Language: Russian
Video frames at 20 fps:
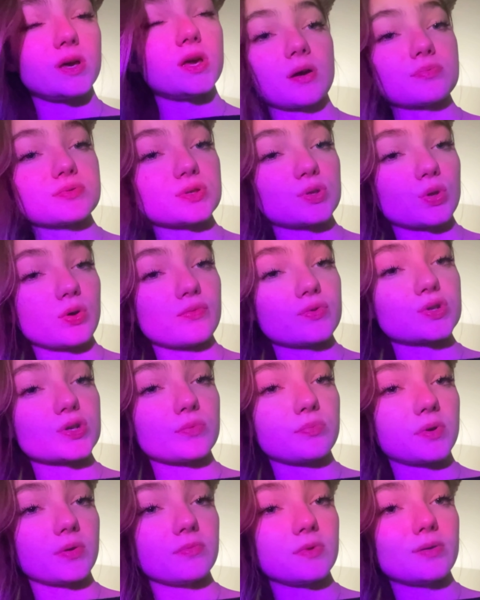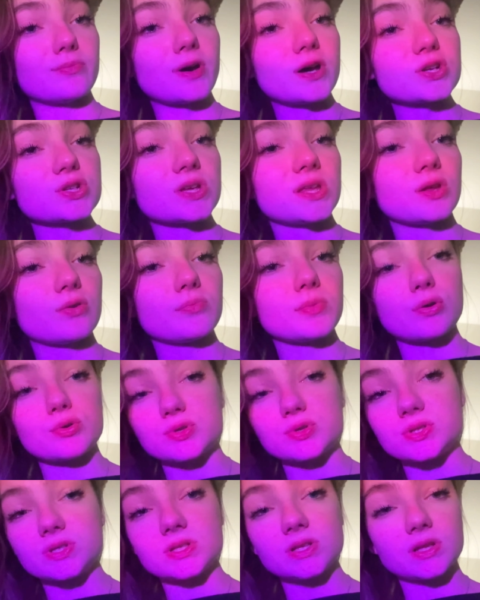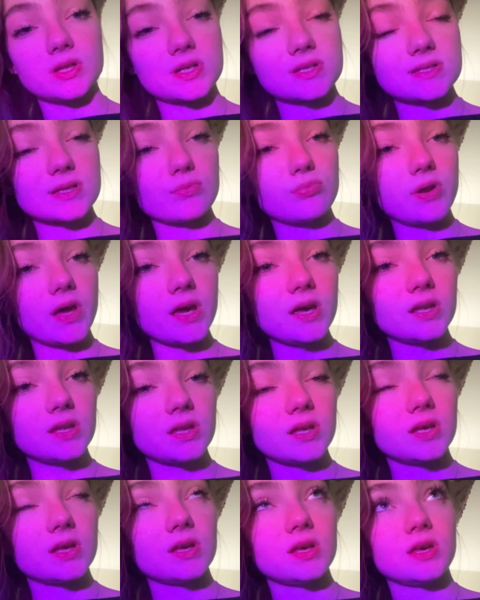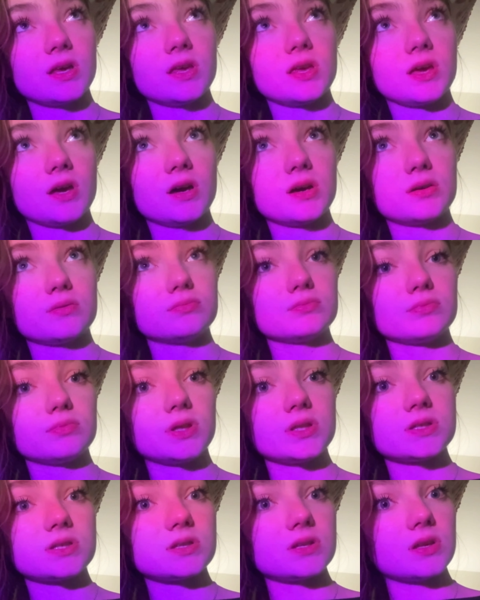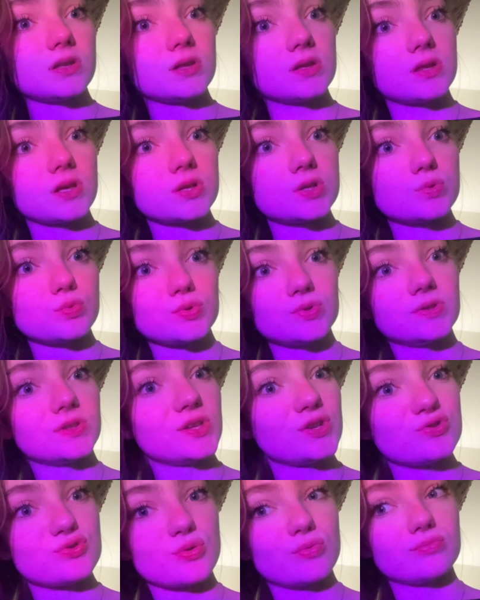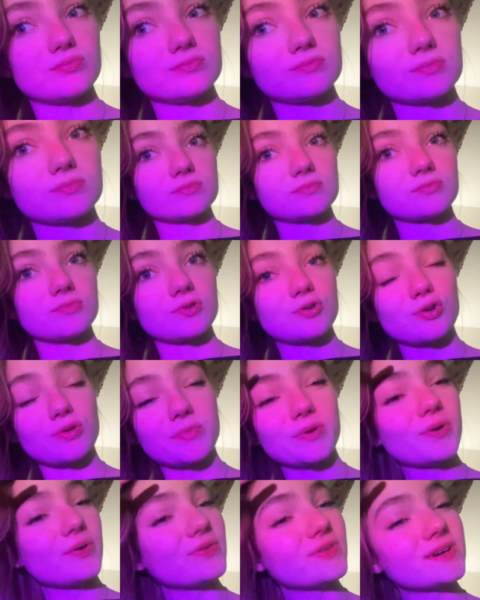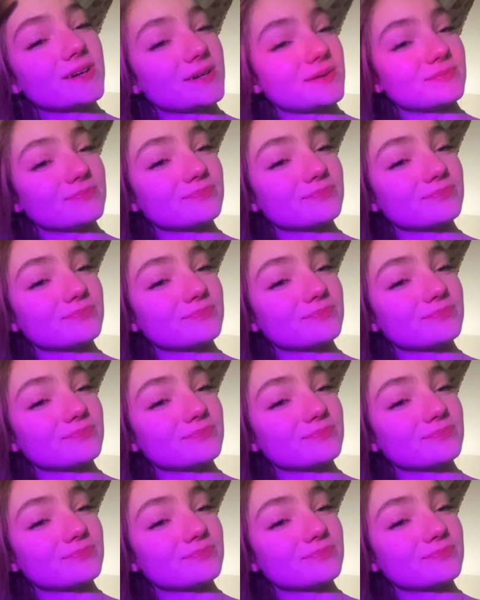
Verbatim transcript: Обстановочка прям домашняя, она меня очень сильно расслабляет, я не сосредотачиваюсь ни на чем, кроме отдыха.